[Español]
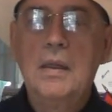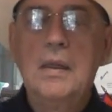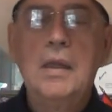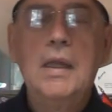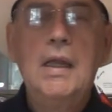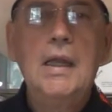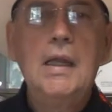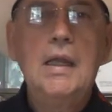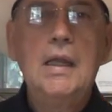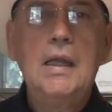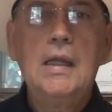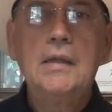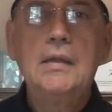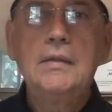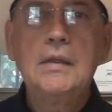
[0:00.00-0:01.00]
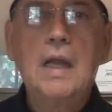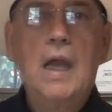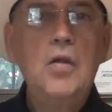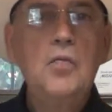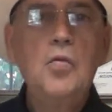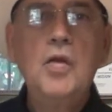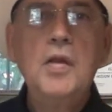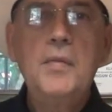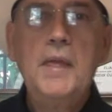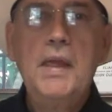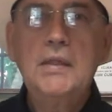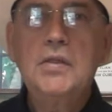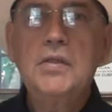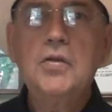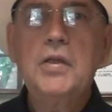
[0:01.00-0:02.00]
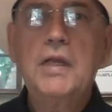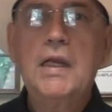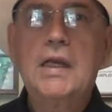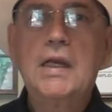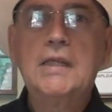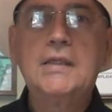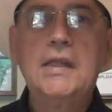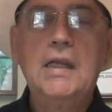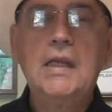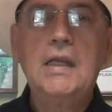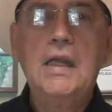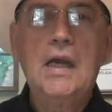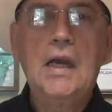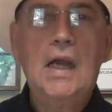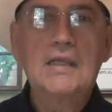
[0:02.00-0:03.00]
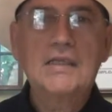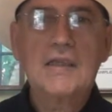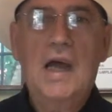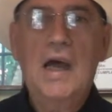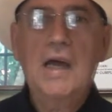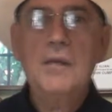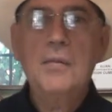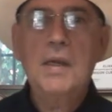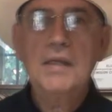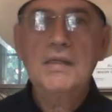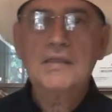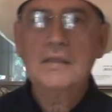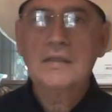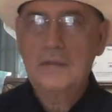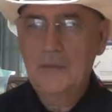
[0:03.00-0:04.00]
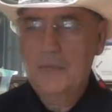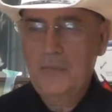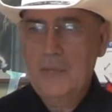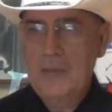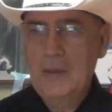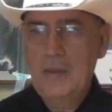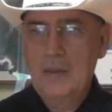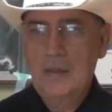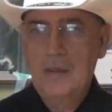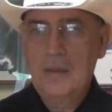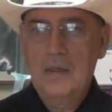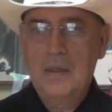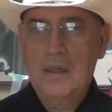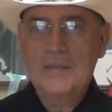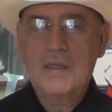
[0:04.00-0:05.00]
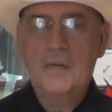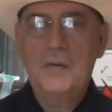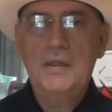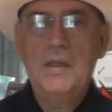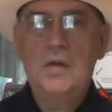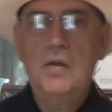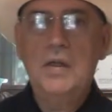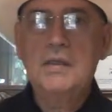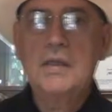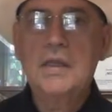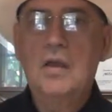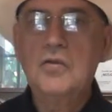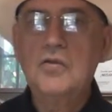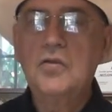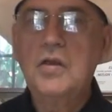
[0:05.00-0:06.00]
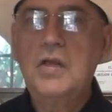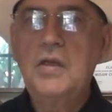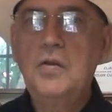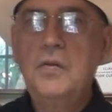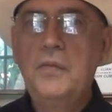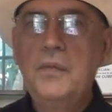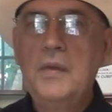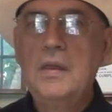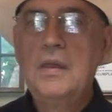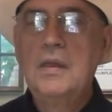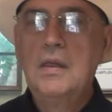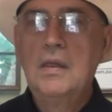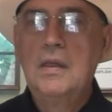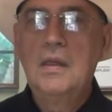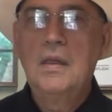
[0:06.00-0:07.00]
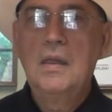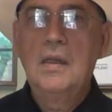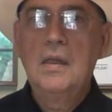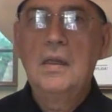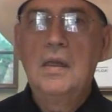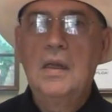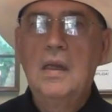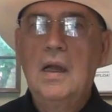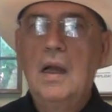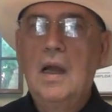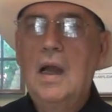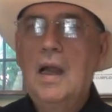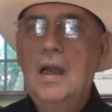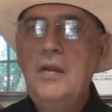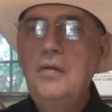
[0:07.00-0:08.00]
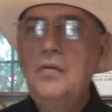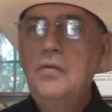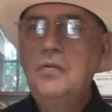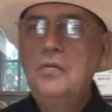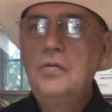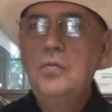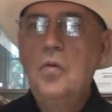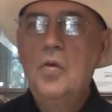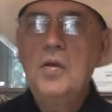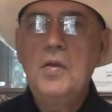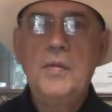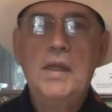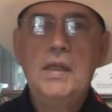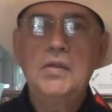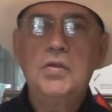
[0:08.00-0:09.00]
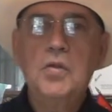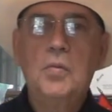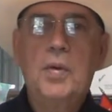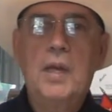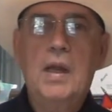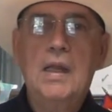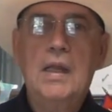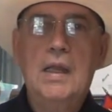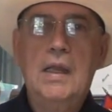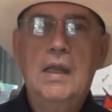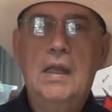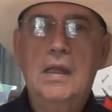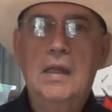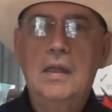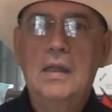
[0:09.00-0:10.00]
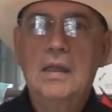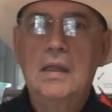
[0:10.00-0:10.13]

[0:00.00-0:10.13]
Eh, hay un movimiento de restringir las armas que se venden en los Estados Unidos. Hay un movimiento para que